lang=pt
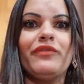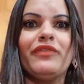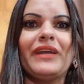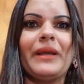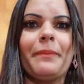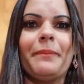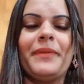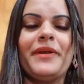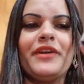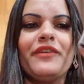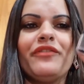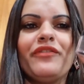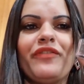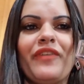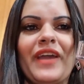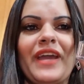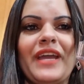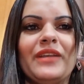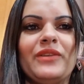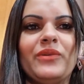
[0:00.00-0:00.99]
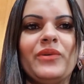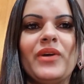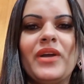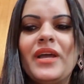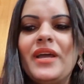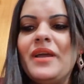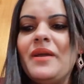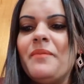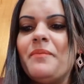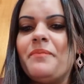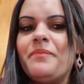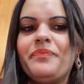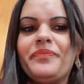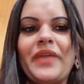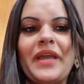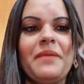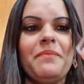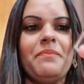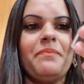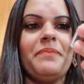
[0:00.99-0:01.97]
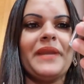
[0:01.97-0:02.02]
que fica perfeito.
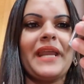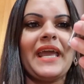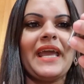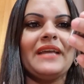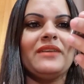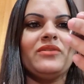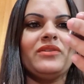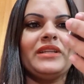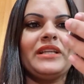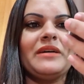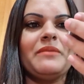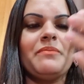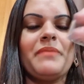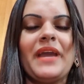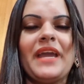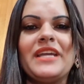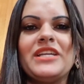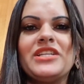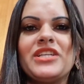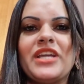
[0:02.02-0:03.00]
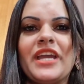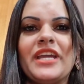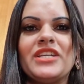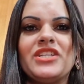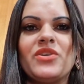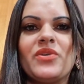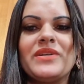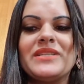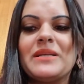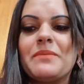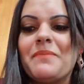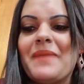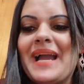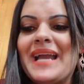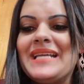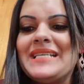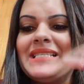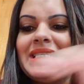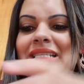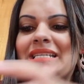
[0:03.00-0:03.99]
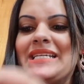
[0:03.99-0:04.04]
Tem preto também, gente, coisa
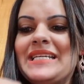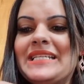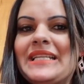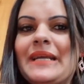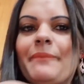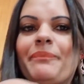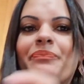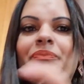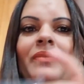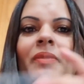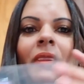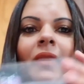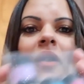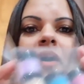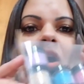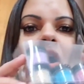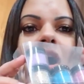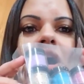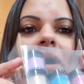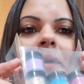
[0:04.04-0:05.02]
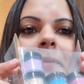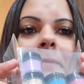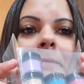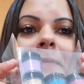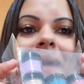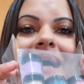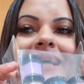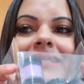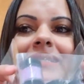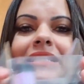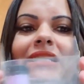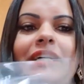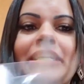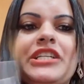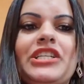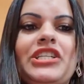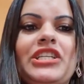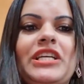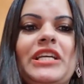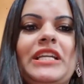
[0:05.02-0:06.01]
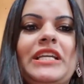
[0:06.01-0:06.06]
mais linda. Ó,
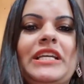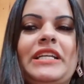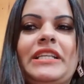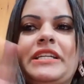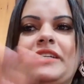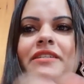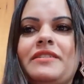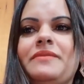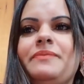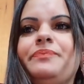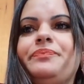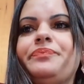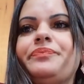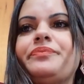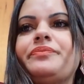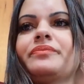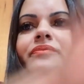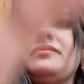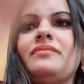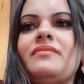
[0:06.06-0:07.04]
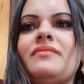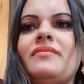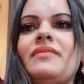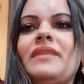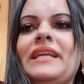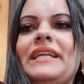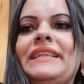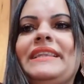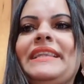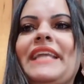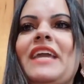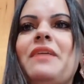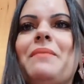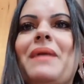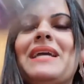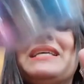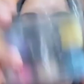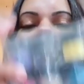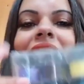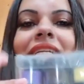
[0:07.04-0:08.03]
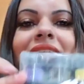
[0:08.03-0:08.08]
bastante glitter. Tem
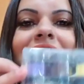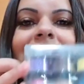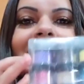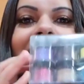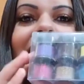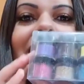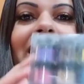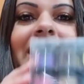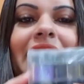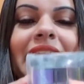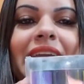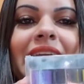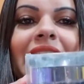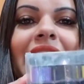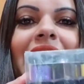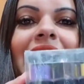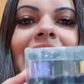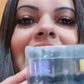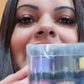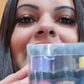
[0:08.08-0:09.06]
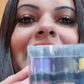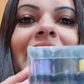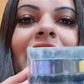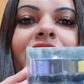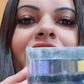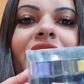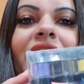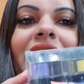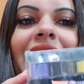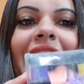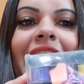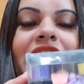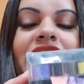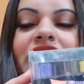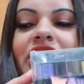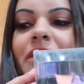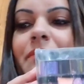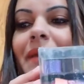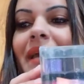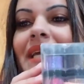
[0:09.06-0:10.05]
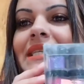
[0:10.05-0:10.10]
mais glitter aqui, que na verdade
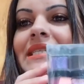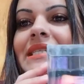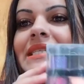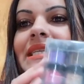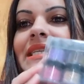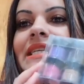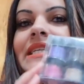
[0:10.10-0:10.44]
também esses